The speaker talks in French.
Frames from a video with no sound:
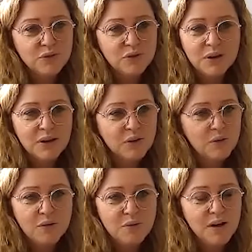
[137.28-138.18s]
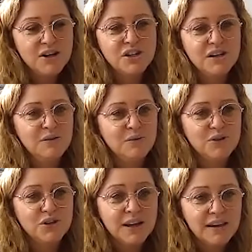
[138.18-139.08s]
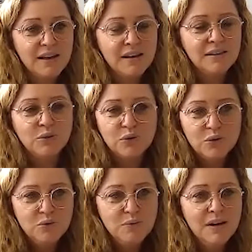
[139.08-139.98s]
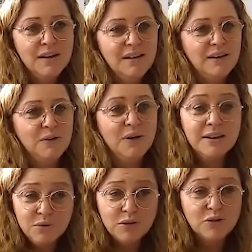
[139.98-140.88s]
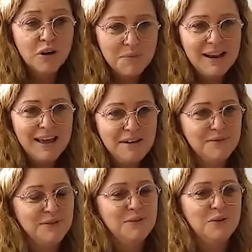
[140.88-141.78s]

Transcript: ne saurais que encourager chacun d'entre nous, adultes comme élèves,